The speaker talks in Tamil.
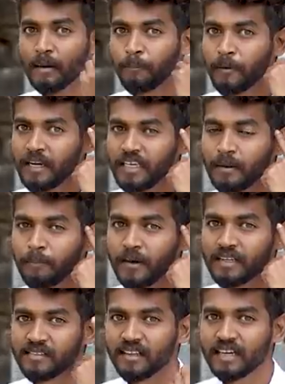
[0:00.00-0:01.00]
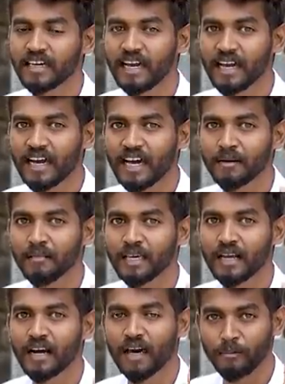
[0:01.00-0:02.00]
எப்போ நீங்கள் பேசுகிறத கேட்க
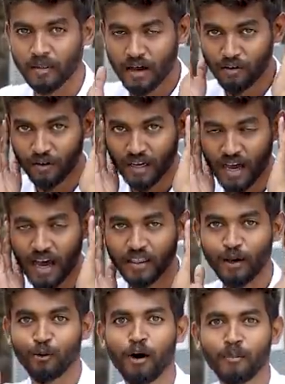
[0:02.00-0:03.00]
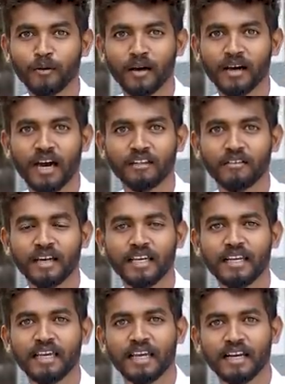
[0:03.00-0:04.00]
ஆரம்பிக்கிறாங்களோ அப்போ தான் அவங்களோட காதே ஓப்பன் அது
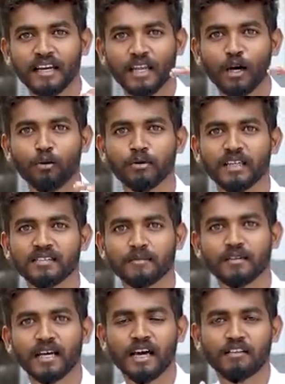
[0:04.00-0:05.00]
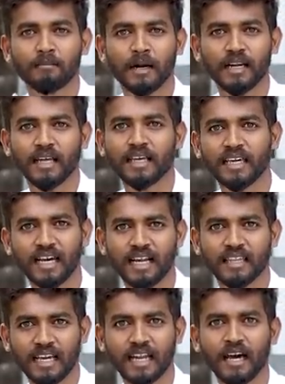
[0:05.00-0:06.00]
வரைக்கும் நீங்கள் என்ன தான் உபதேசம் பண்ணாலும் அவங்க மண்டையில்
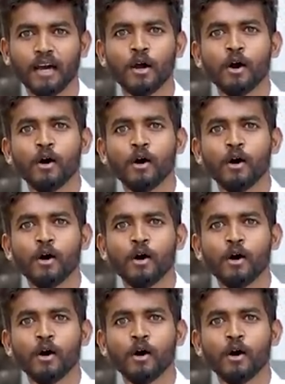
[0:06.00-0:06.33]
ஏறாது ஏன்னா